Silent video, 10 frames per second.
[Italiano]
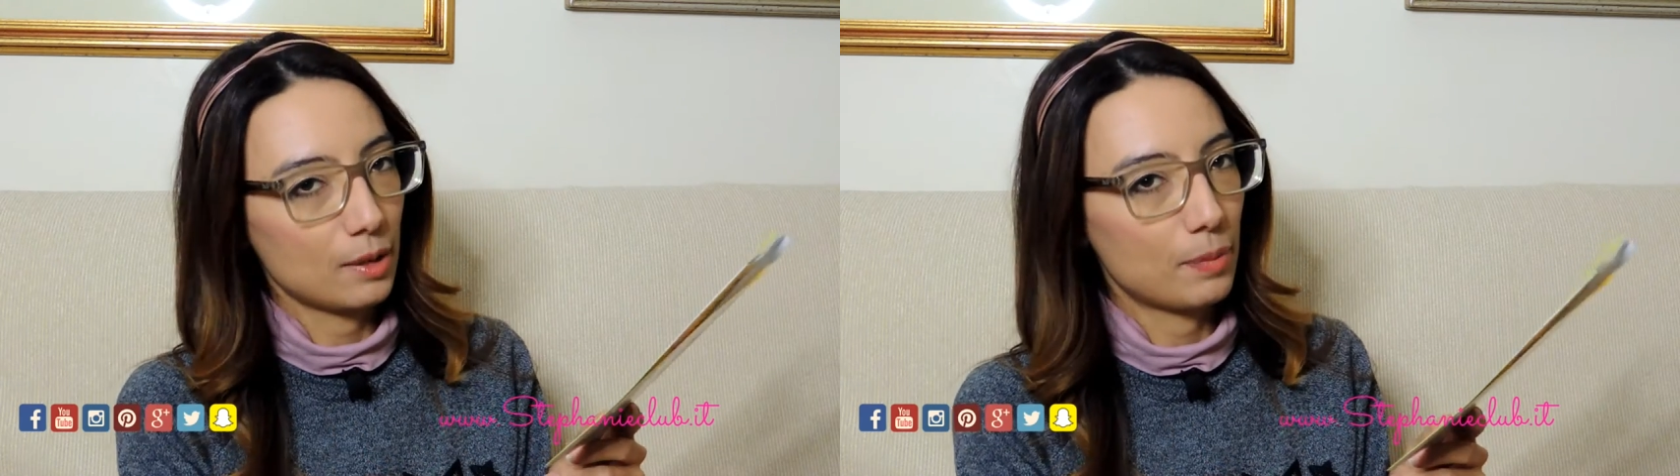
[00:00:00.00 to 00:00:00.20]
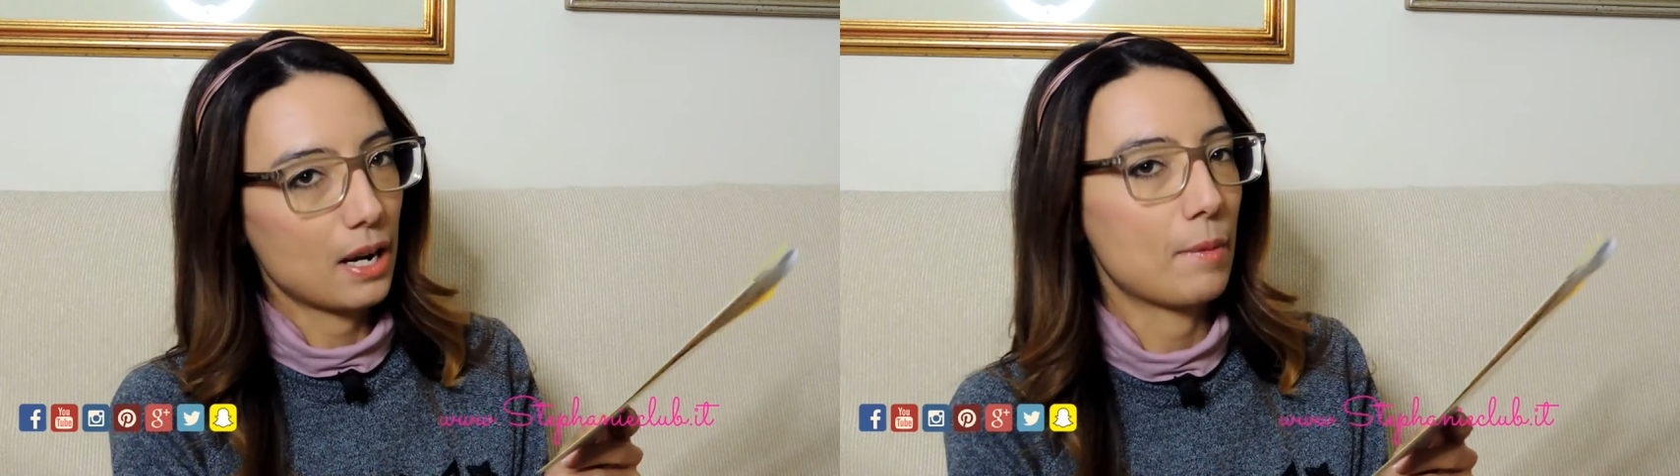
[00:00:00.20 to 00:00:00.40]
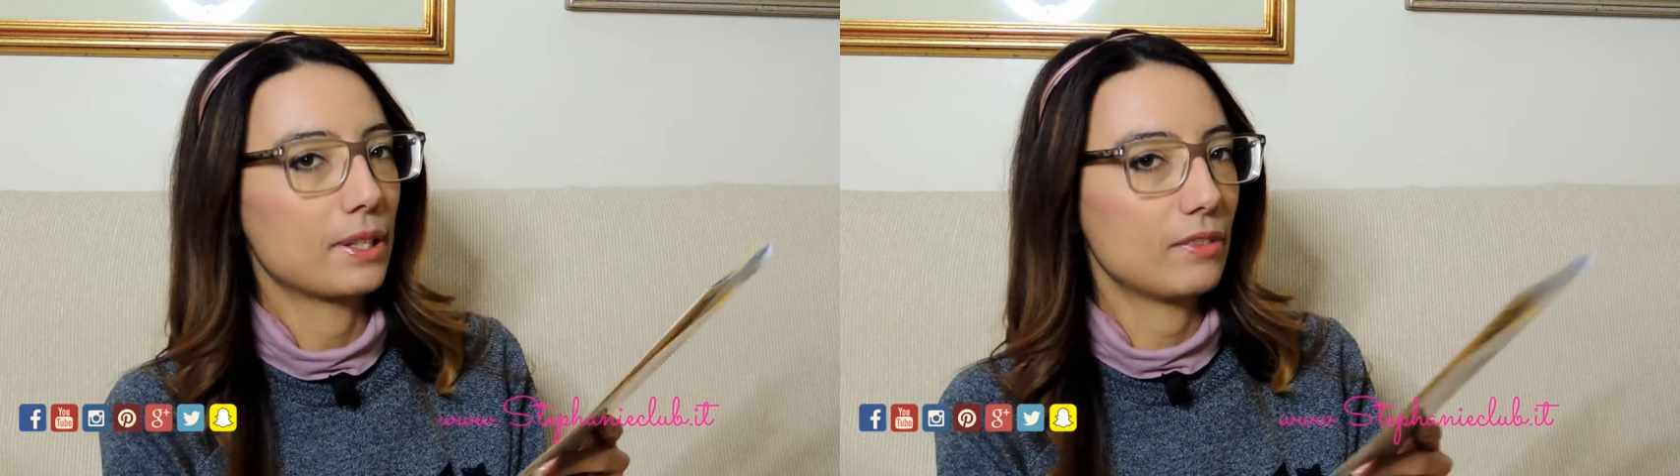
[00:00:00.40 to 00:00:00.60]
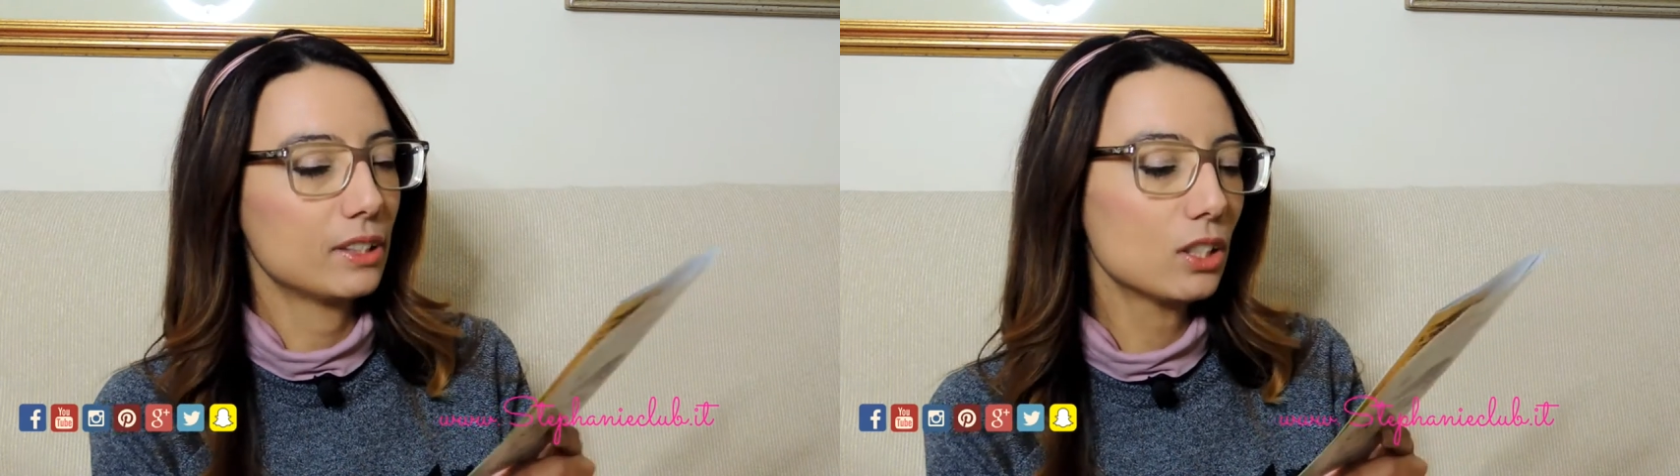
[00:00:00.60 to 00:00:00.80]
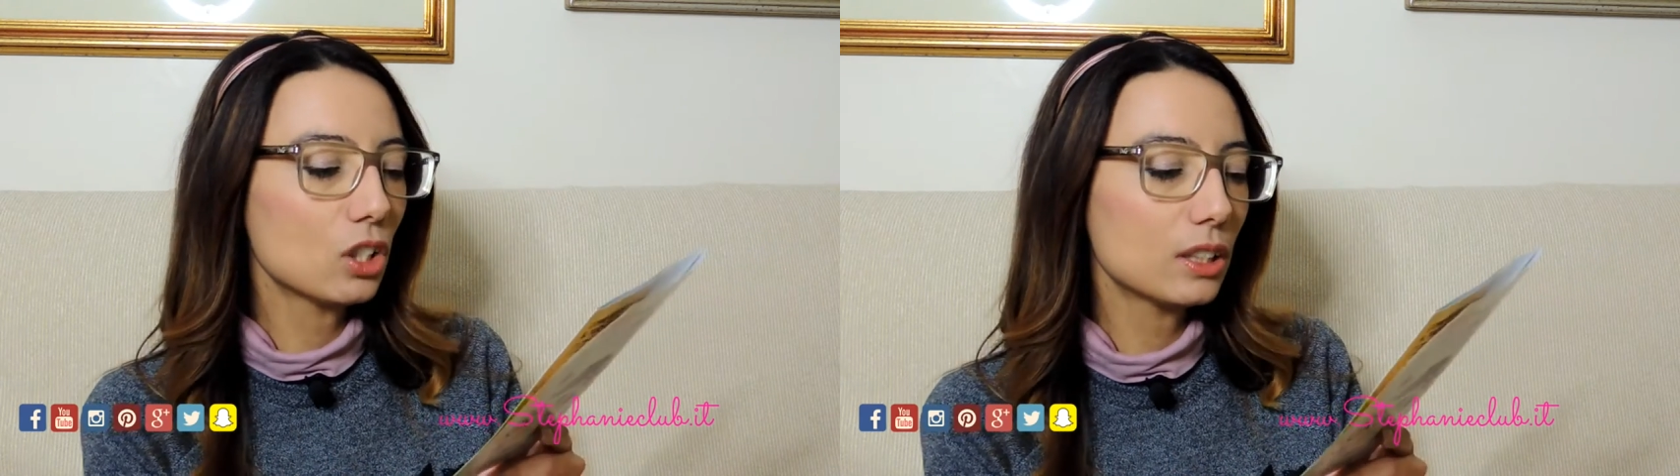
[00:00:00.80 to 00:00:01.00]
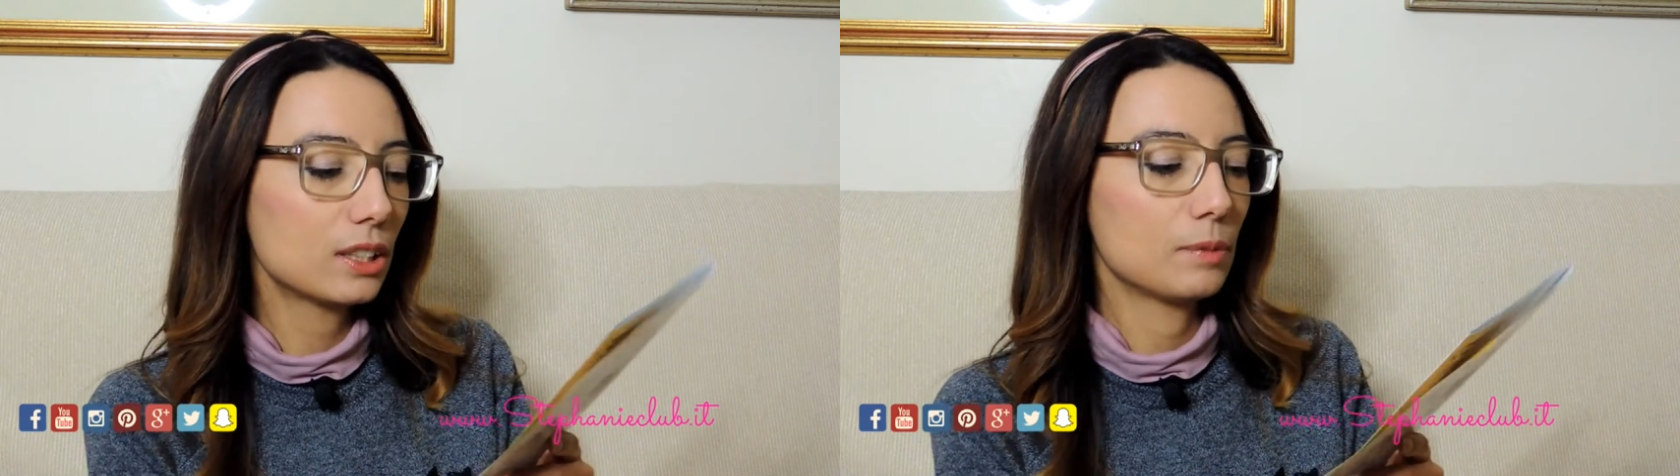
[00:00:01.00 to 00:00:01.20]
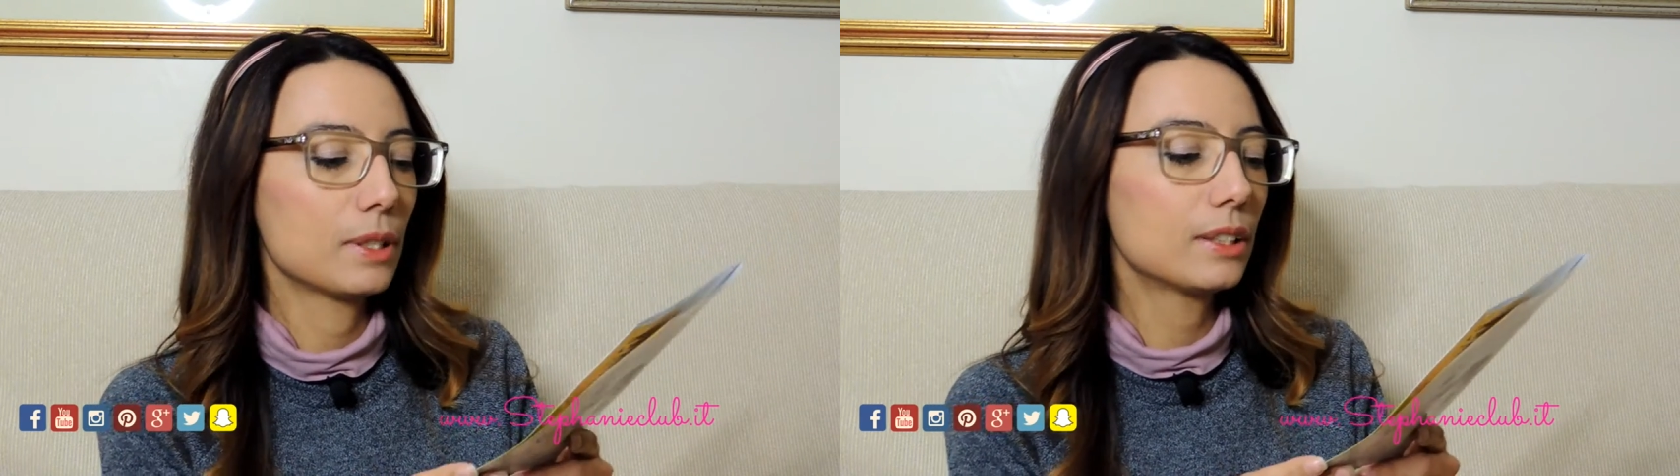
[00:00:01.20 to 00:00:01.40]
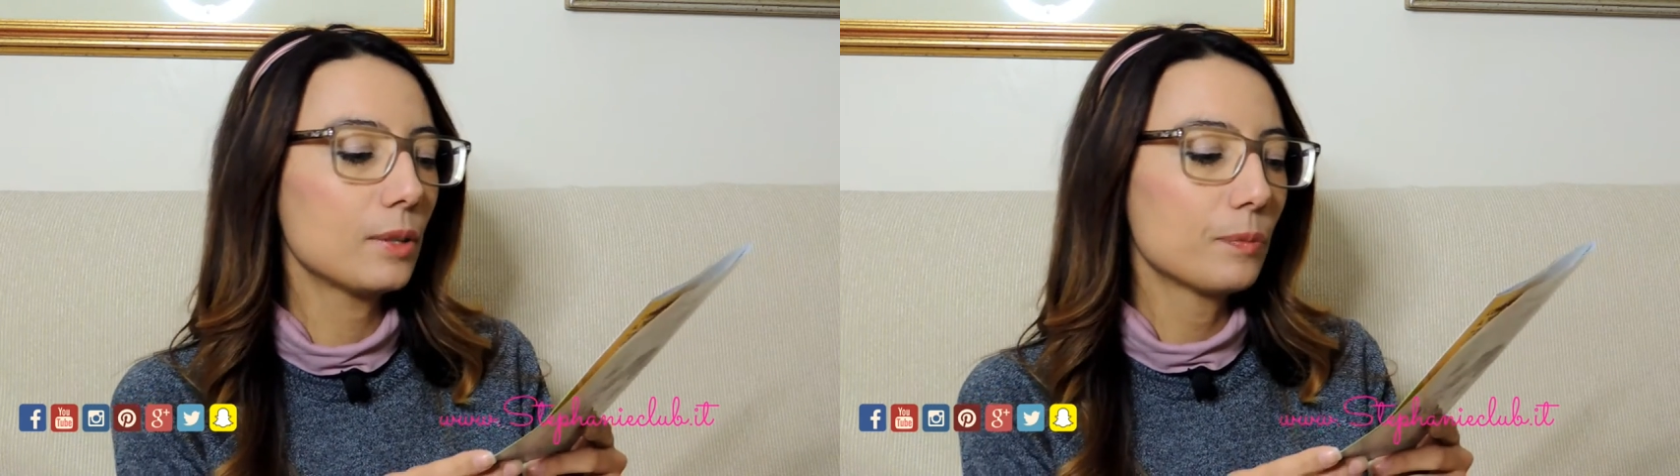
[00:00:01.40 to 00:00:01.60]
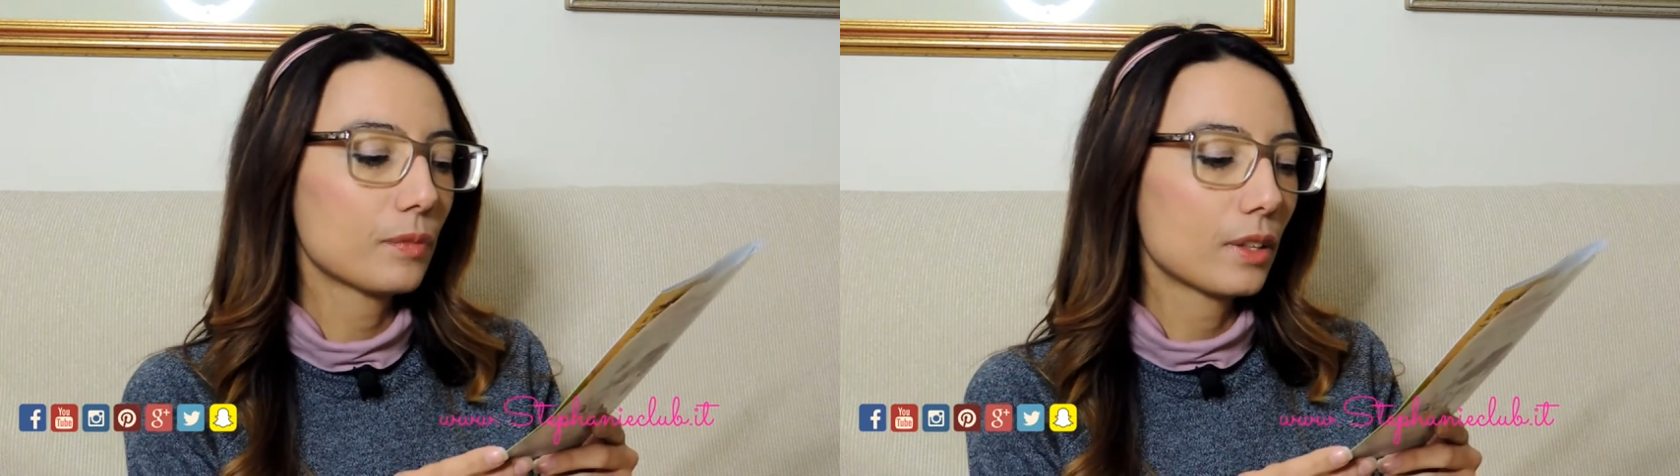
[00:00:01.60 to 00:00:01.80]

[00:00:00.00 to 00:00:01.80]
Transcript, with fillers: sempre lama da 20 cm,